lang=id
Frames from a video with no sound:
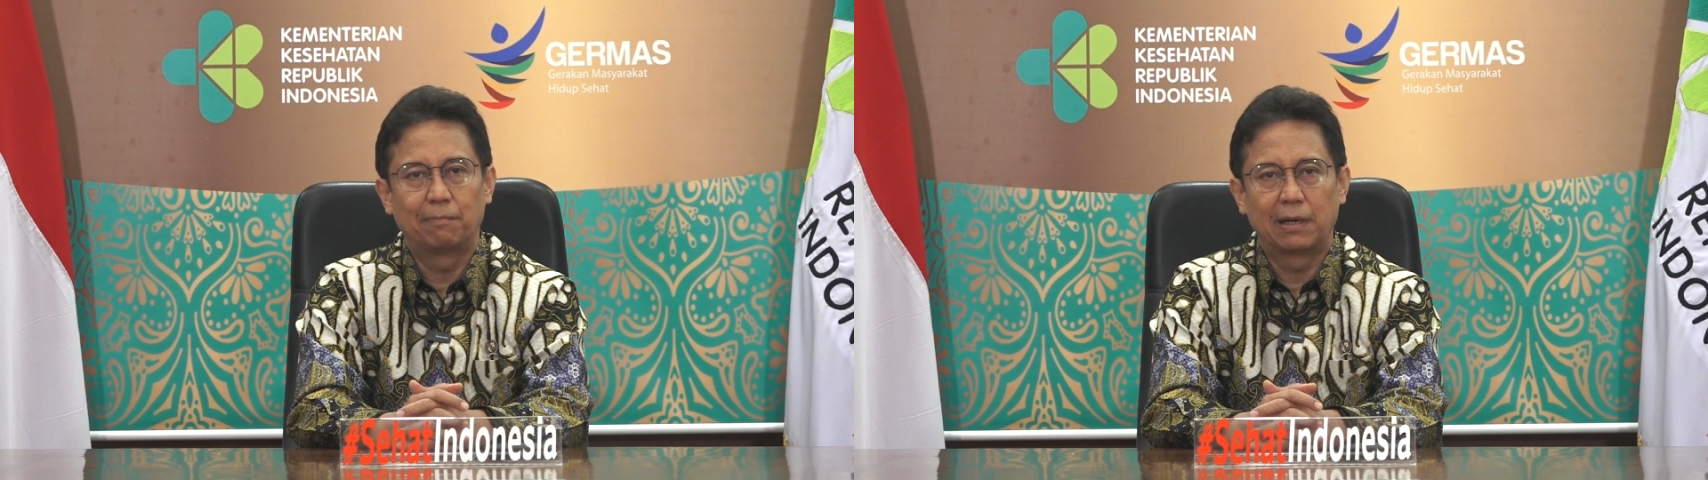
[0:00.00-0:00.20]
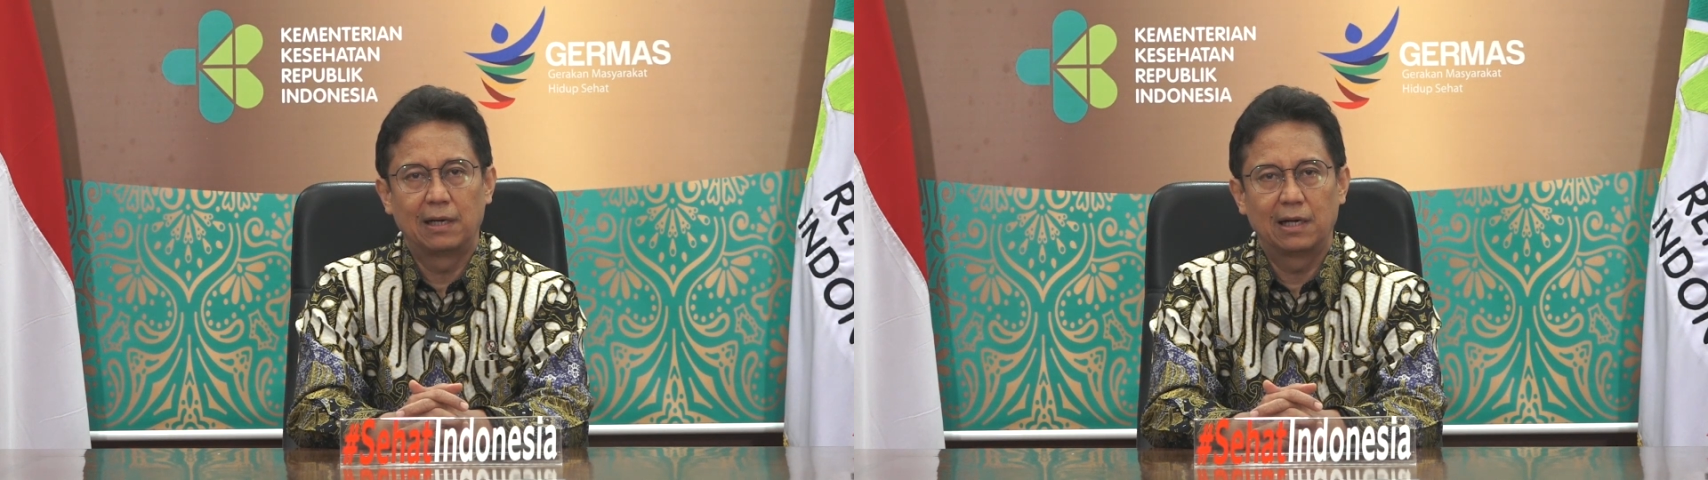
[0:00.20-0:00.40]

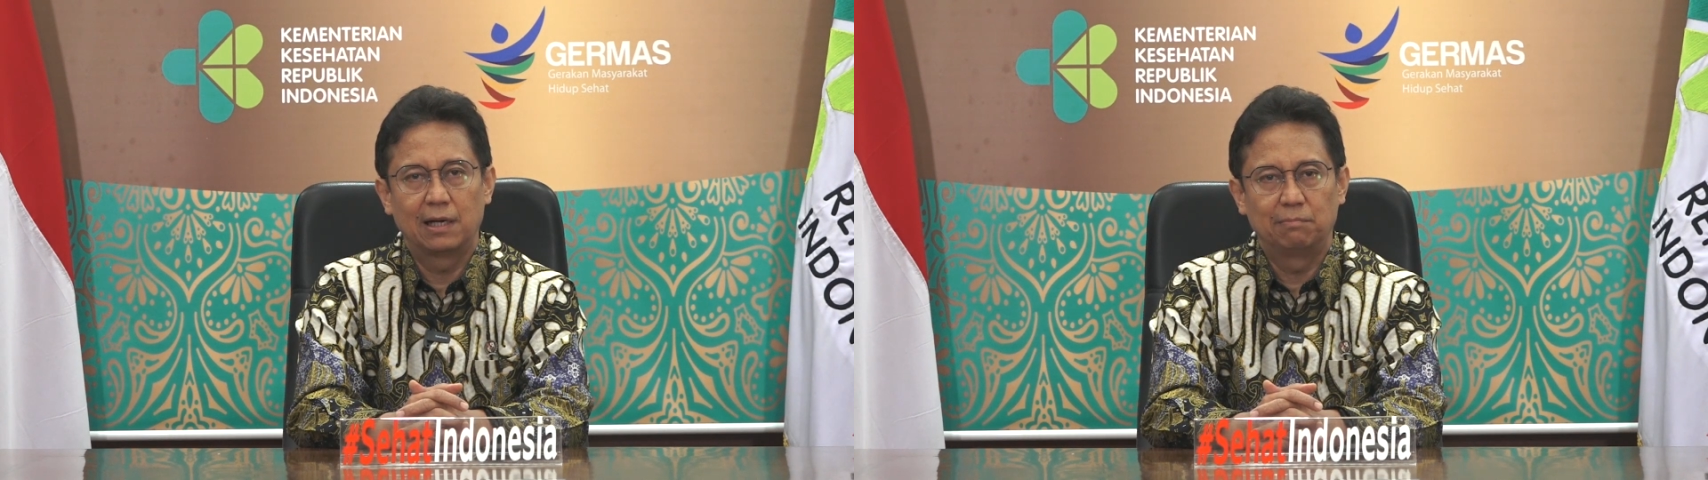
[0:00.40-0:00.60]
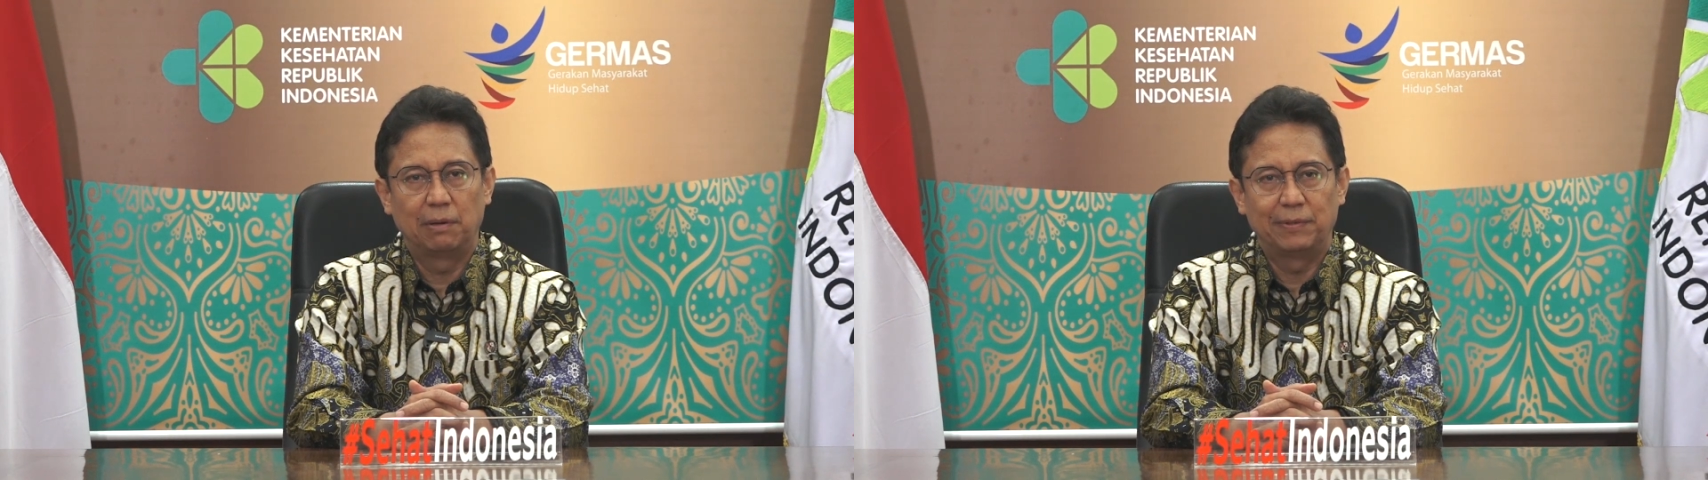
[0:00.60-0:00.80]

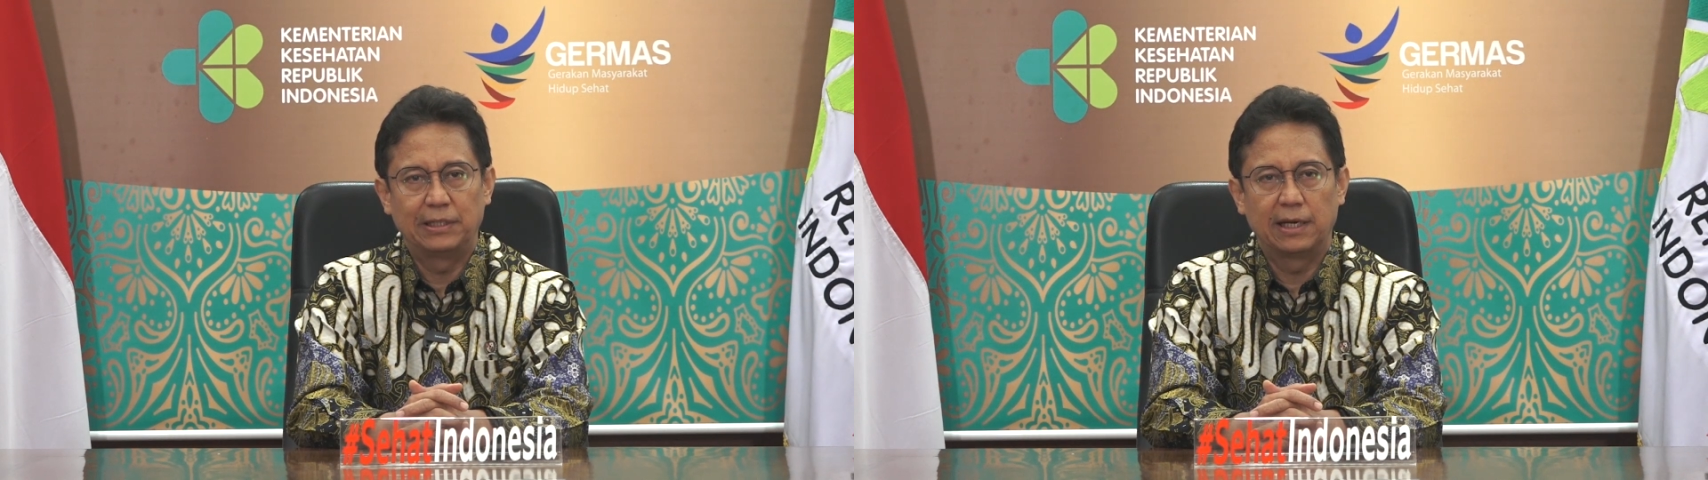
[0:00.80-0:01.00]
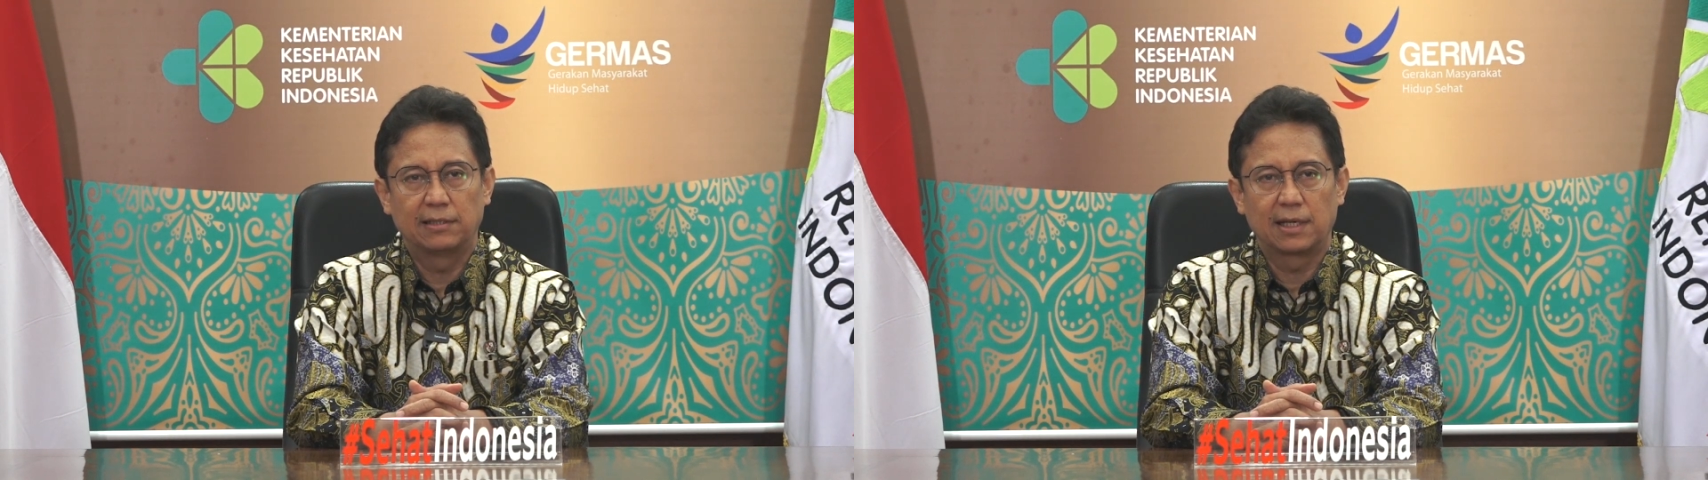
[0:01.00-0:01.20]
kepada
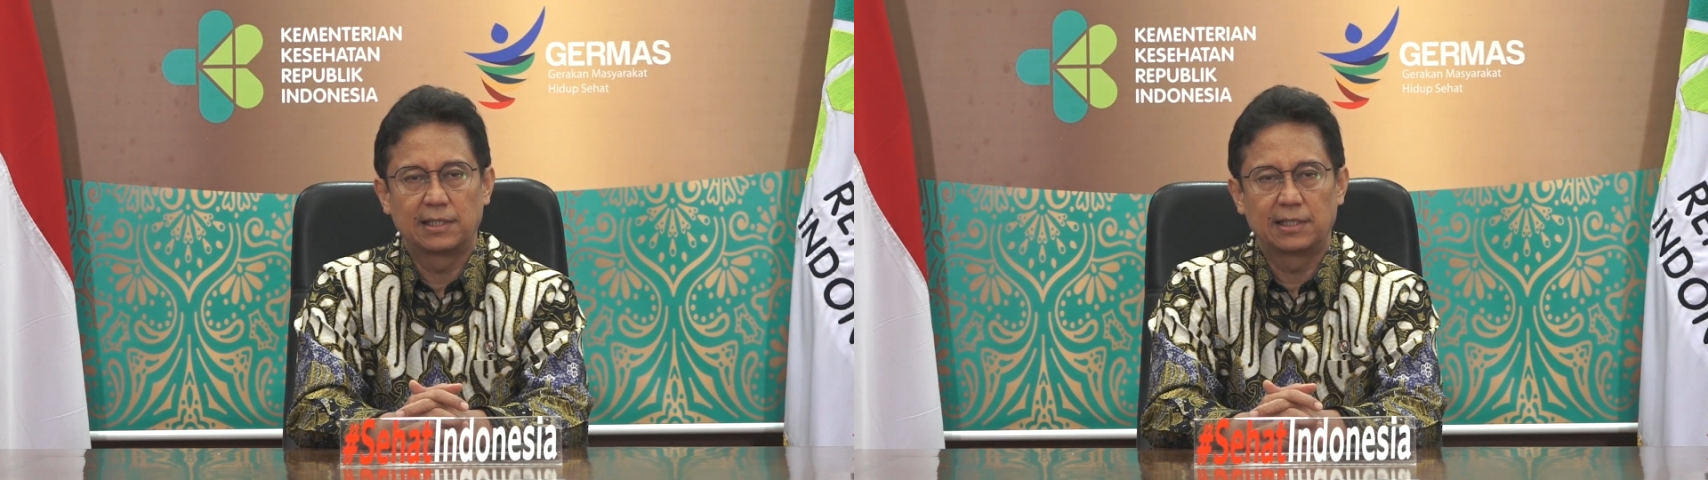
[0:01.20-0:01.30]
BPJS